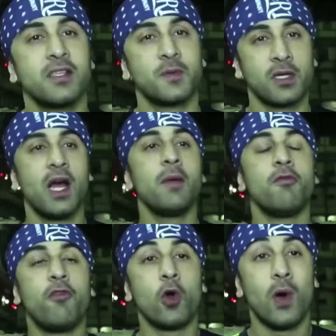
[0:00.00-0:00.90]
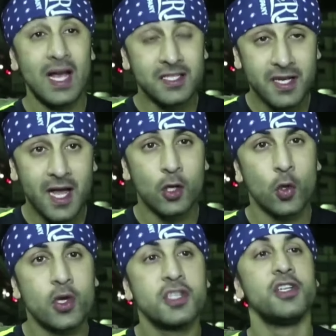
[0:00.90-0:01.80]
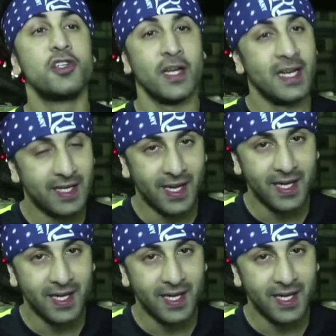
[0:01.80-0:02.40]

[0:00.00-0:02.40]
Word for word: subscribe and follow hashtag original trending